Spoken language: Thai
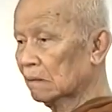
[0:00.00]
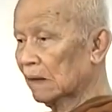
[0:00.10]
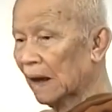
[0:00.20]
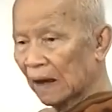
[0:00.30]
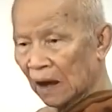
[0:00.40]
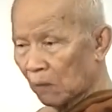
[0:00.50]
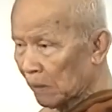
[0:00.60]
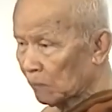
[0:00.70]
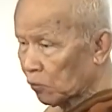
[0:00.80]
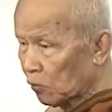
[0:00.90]
แต่เรา
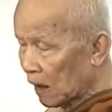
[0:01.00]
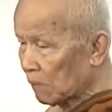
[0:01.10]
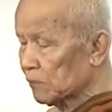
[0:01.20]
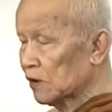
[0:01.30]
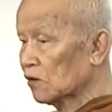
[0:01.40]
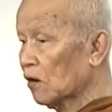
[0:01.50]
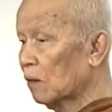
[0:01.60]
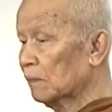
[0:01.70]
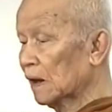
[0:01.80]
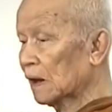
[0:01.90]
เป็นผู้รับผิดชอ
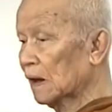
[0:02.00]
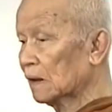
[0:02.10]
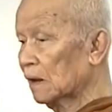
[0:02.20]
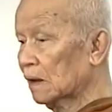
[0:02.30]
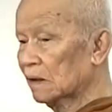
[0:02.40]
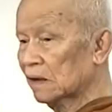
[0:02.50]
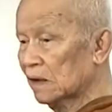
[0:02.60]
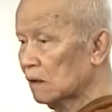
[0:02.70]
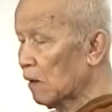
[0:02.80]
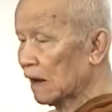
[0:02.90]
บในการเงิน
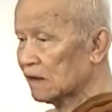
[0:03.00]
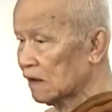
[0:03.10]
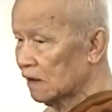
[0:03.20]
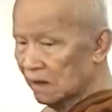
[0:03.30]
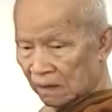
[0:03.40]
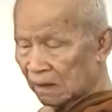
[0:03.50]
ถือบัญชี